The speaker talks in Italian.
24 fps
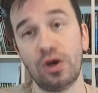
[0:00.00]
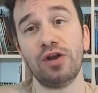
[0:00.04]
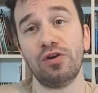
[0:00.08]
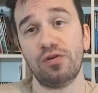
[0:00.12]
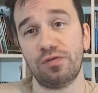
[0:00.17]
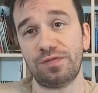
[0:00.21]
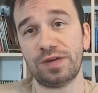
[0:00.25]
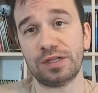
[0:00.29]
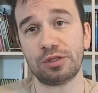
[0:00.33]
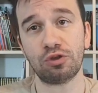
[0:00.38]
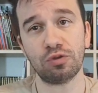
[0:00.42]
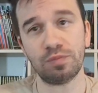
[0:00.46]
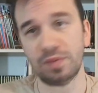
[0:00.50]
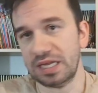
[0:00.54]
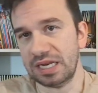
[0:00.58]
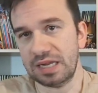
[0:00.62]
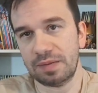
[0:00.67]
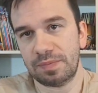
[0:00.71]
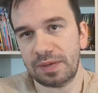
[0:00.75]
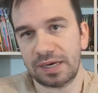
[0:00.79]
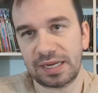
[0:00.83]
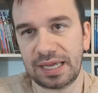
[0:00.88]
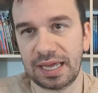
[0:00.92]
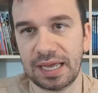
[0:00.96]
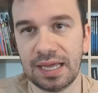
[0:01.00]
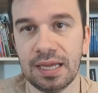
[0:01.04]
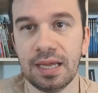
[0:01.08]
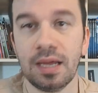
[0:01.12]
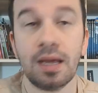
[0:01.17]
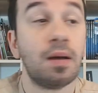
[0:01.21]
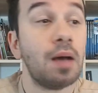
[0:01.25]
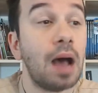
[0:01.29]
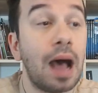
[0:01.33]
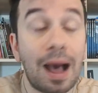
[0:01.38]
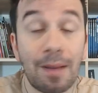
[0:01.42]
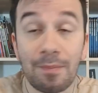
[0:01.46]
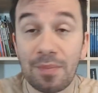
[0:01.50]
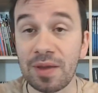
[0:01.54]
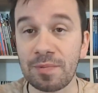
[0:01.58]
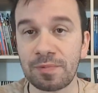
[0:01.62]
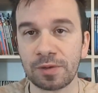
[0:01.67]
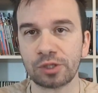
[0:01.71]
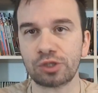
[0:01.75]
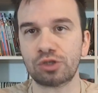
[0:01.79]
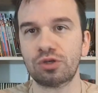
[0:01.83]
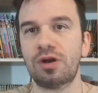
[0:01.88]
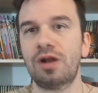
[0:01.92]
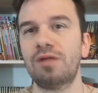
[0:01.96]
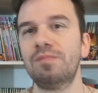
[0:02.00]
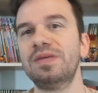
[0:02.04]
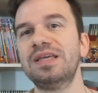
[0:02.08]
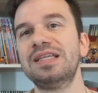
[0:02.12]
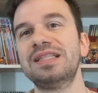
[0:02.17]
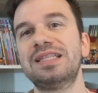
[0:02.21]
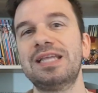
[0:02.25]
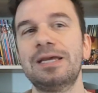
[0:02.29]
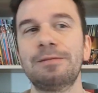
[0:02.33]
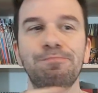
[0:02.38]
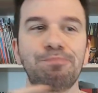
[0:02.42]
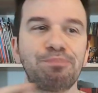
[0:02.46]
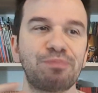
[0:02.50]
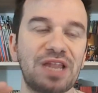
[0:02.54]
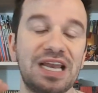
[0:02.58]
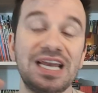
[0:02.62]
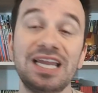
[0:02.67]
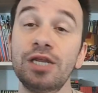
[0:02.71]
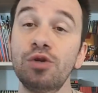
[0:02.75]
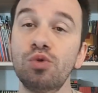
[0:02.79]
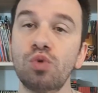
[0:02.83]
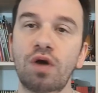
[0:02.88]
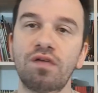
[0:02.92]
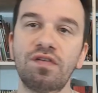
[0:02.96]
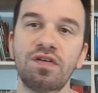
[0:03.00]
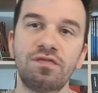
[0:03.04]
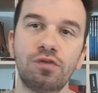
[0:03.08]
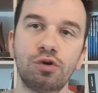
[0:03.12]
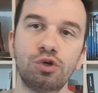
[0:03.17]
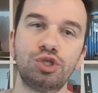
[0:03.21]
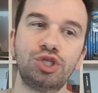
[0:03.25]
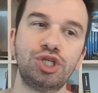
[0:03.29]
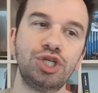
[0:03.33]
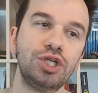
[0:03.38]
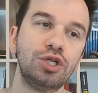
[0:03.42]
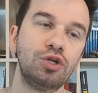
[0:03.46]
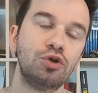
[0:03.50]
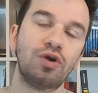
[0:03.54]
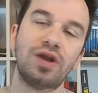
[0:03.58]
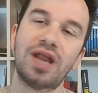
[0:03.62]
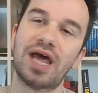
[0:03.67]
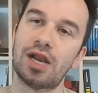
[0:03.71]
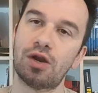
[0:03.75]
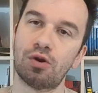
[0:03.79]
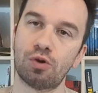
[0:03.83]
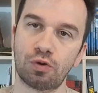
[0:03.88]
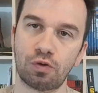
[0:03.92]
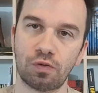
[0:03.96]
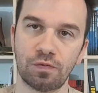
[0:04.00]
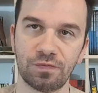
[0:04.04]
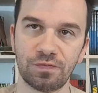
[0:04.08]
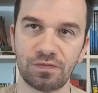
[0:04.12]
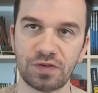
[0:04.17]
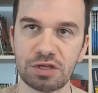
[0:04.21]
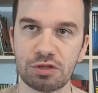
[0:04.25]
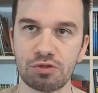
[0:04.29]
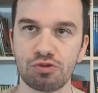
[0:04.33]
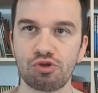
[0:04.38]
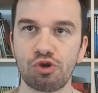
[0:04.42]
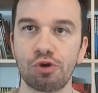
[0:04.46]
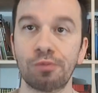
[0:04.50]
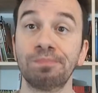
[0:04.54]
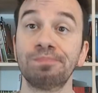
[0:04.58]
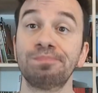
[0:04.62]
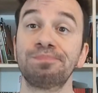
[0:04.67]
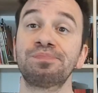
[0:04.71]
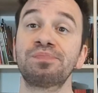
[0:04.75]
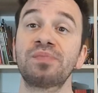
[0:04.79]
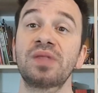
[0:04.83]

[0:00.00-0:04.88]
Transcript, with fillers: Hanno fatto bene perché a me personalmente le nuove voci non hanno convinto.